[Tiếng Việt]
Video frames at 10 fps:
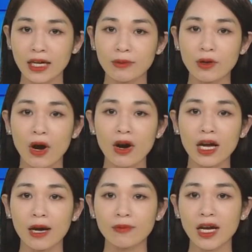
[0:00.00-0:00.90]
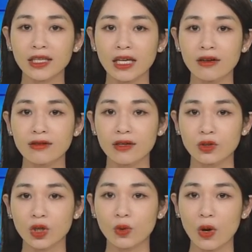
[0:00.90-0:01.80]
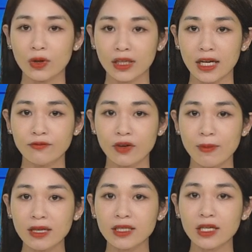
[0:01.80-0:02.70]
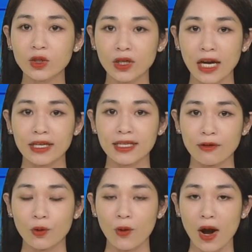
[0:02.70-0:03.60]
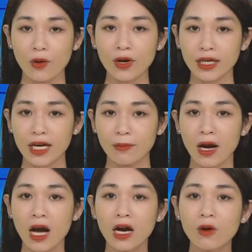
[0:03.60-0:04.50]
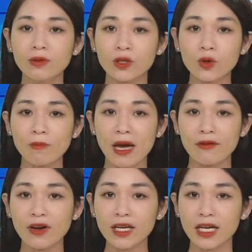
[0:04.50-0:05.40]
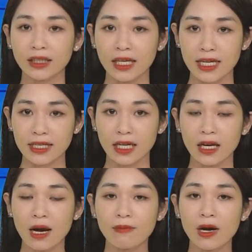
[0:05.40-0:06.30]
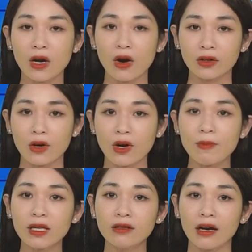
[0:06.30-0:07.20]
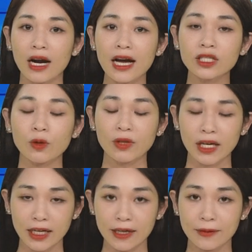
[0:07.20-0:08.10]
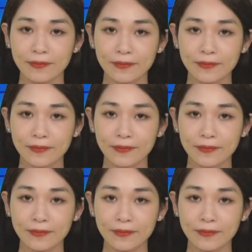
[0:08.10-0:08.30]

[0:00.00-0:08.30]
Kèm theo đó là khám thai tại cơ sở chuyên khoa uy tín với bác sĩ chuyên ngành sản phụ khoa có kinh nghiệm, không chỉ giúp mẹ phát hiện tiền sản giật mà còn có các bất thường khác trong thai kỳ.